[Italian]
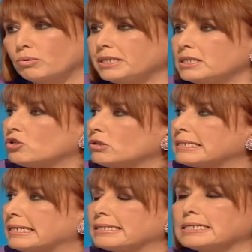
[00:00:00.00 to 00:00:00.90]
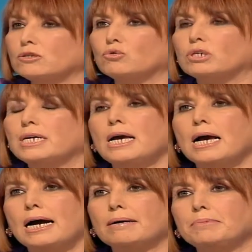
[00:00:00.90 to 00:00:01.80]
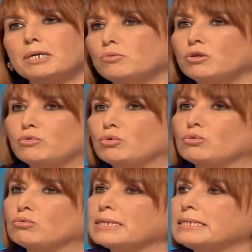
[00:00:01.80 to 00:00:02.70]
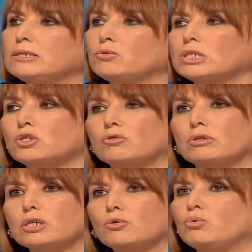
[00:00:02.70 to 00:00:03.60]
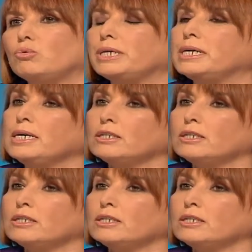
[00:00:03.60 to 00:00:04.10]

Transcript: Quindi in sostanza noi abbiamo avuto una situazione in cui